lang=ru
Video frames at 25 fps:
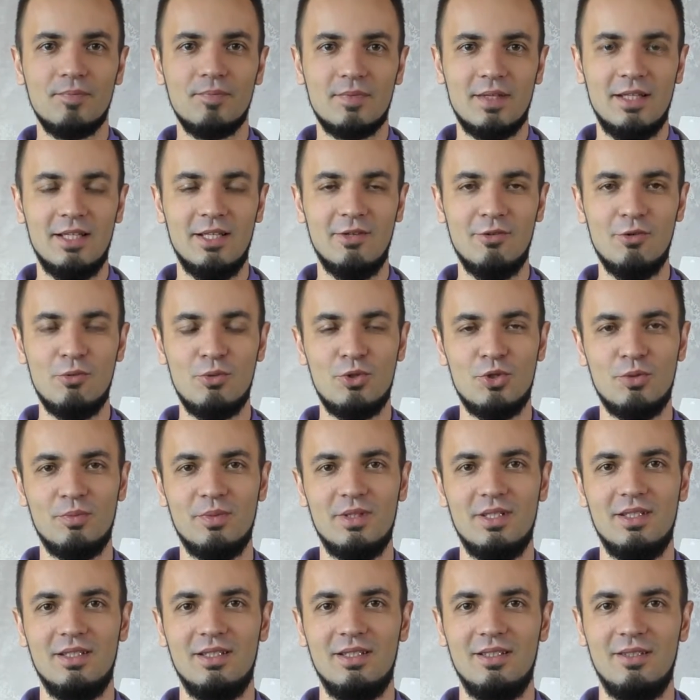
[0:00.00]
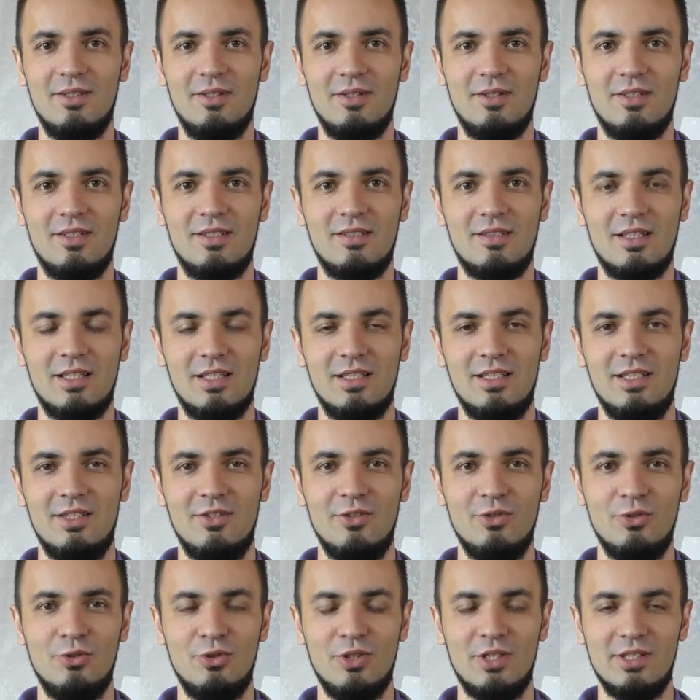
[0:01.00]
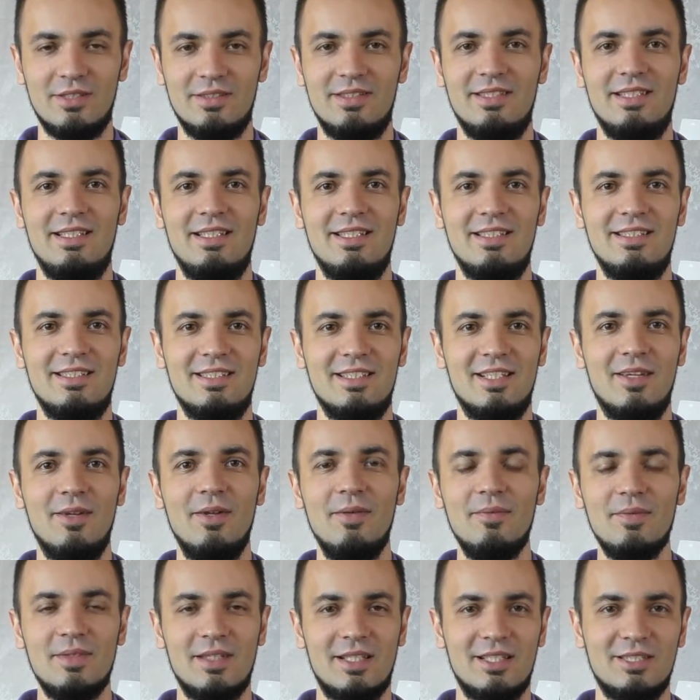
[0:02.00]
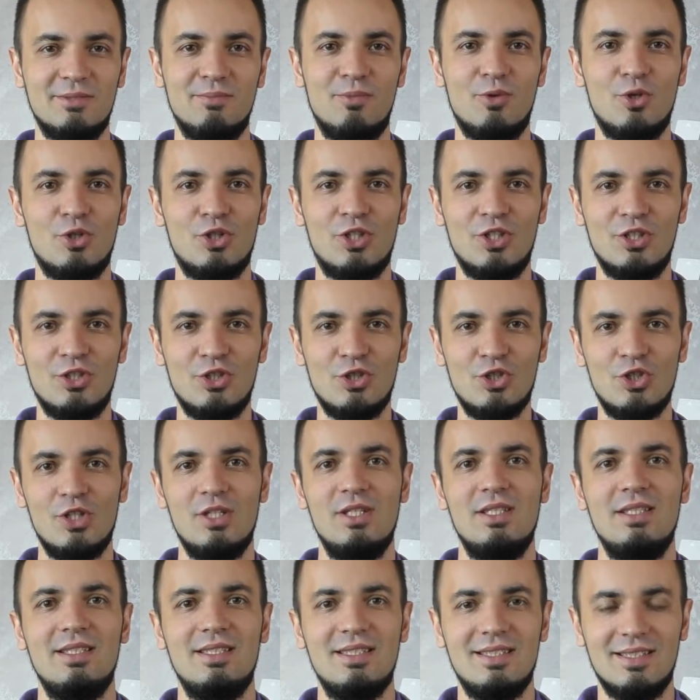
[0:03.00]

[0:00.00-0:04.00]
я, в общем-то, когда вот у нас все эти разборки начались,